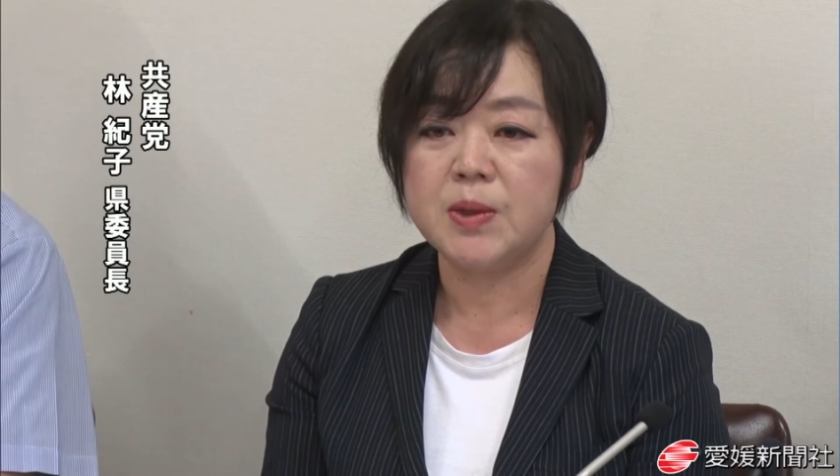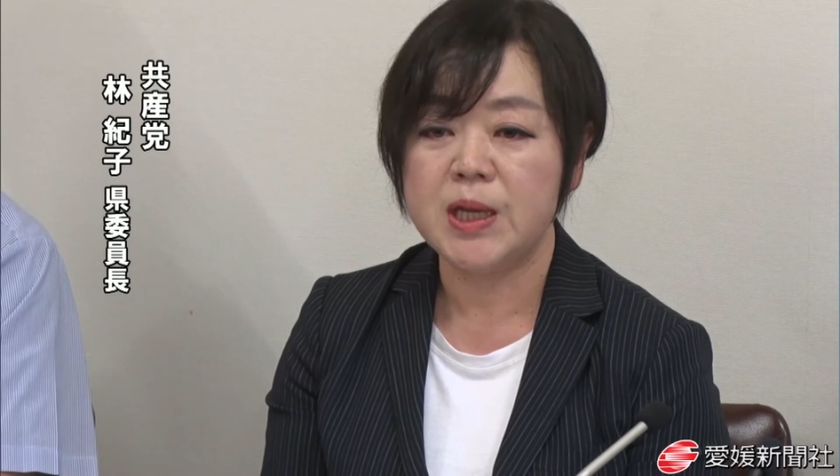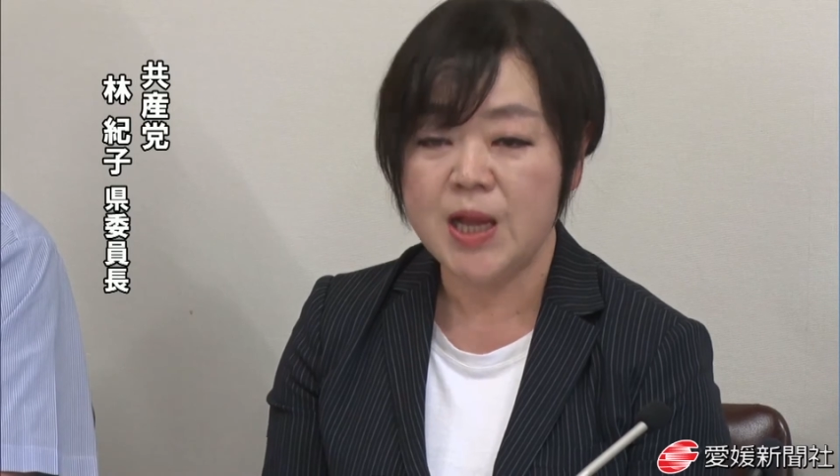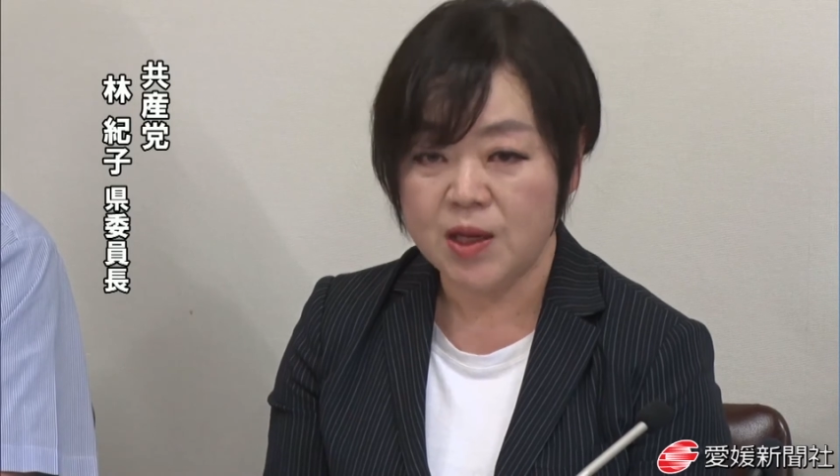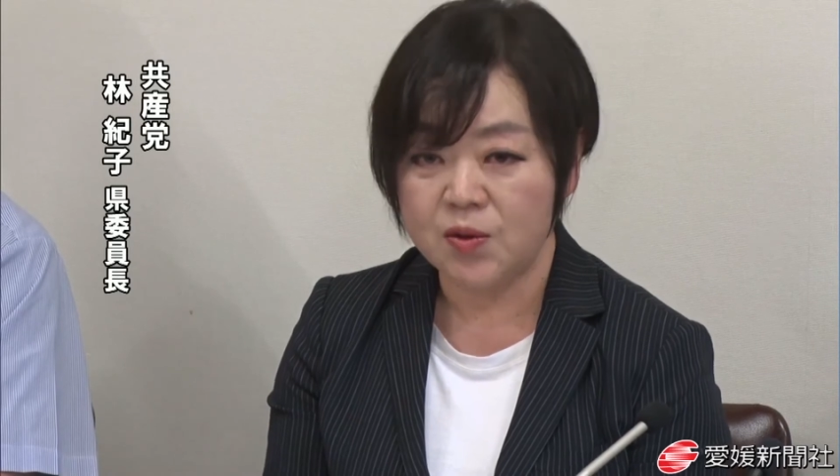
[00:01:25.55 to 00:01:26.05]

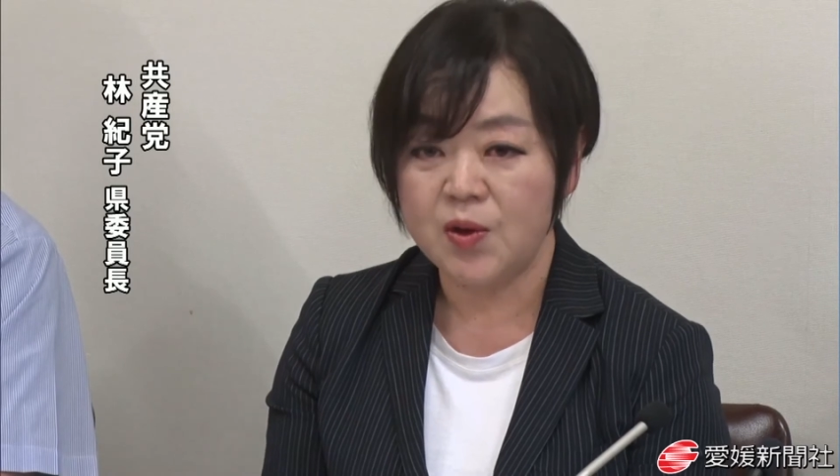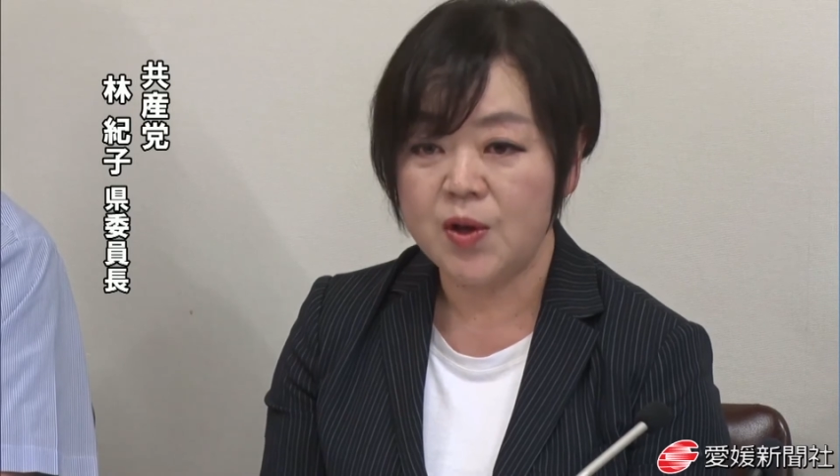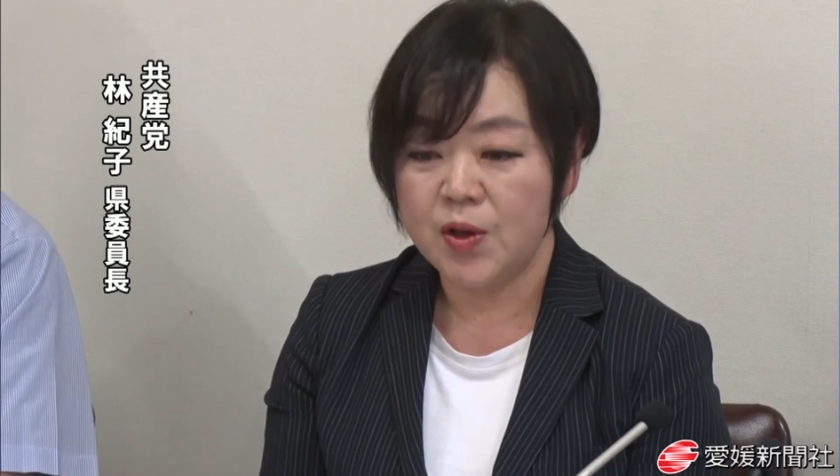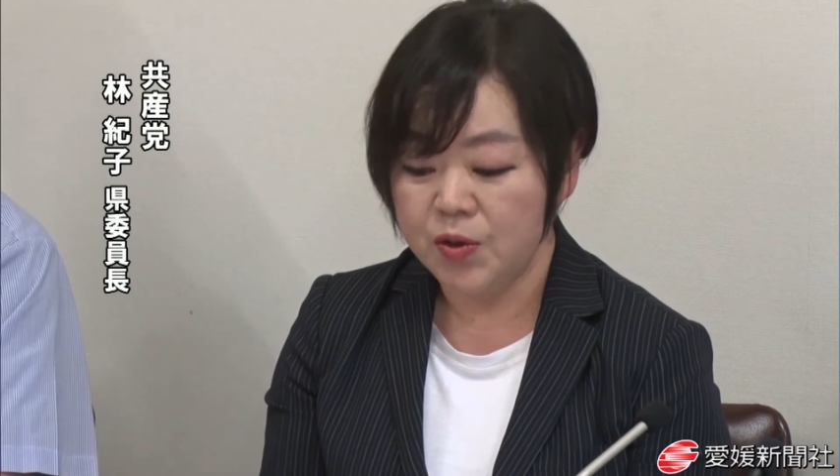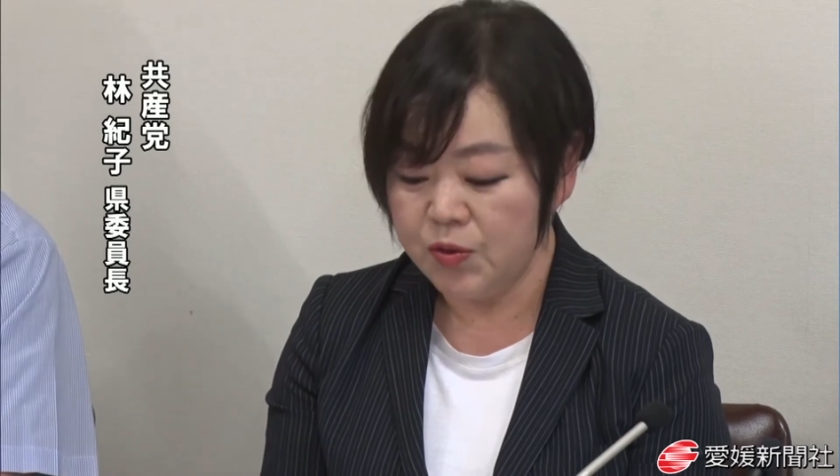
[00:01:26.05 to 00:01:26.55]
できない
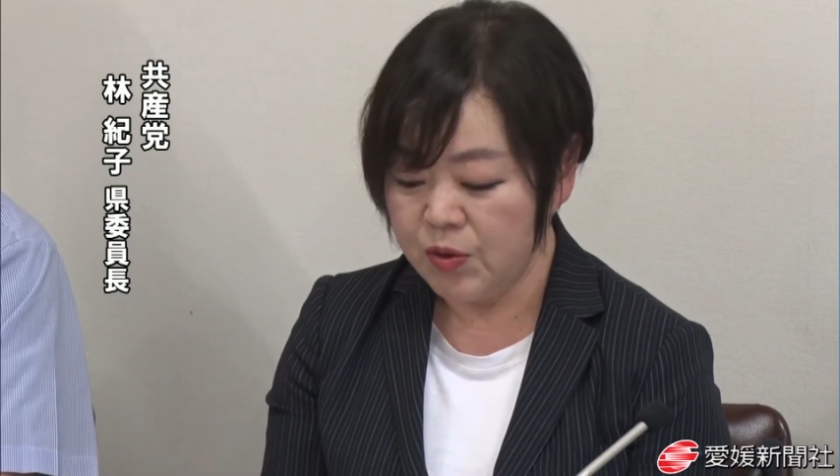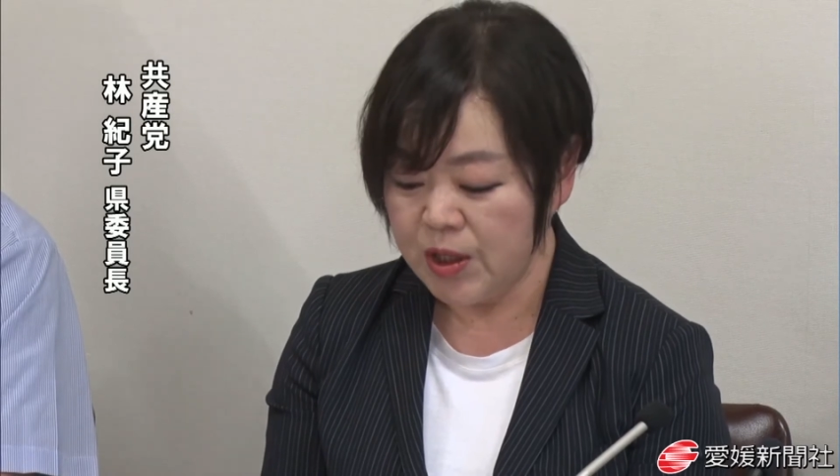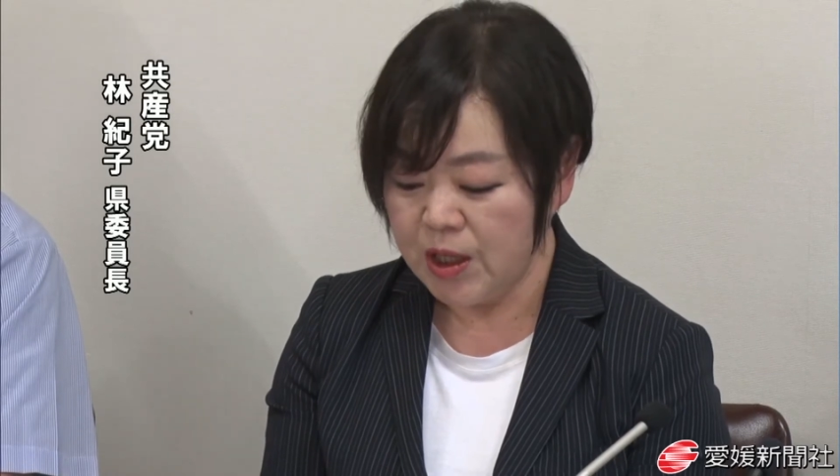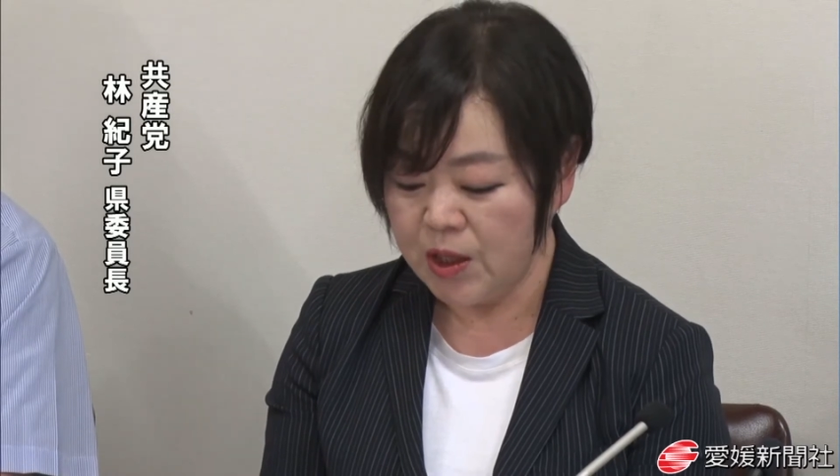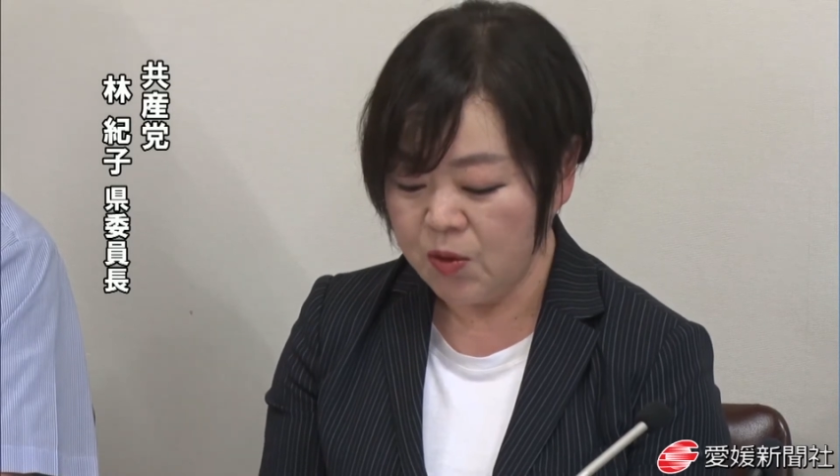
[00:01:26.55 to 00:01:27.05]
というふう
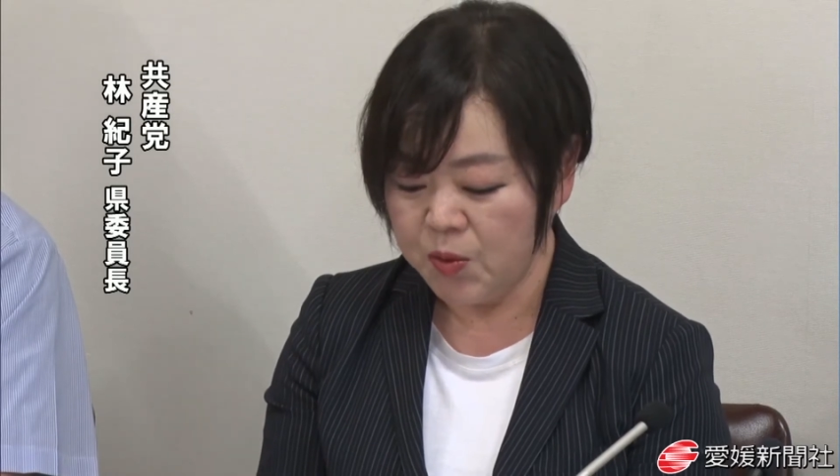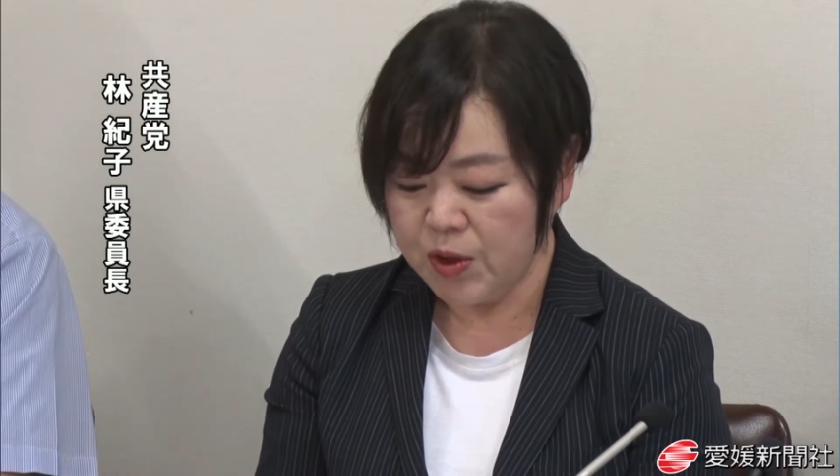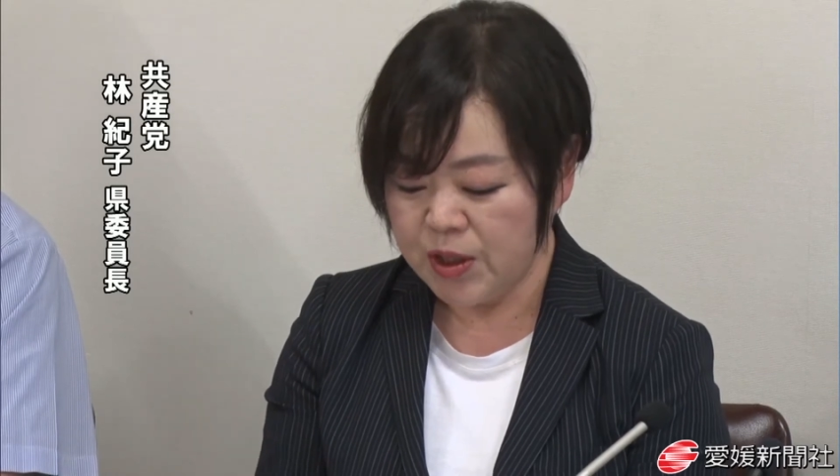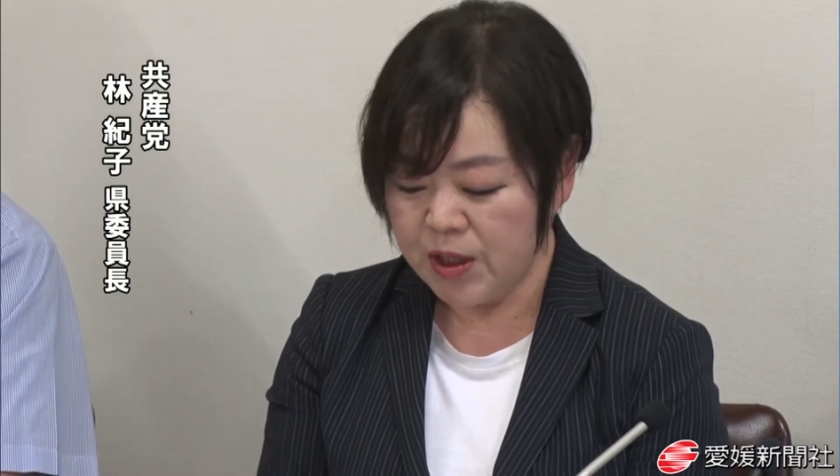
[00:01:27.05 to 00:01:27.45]
に思っ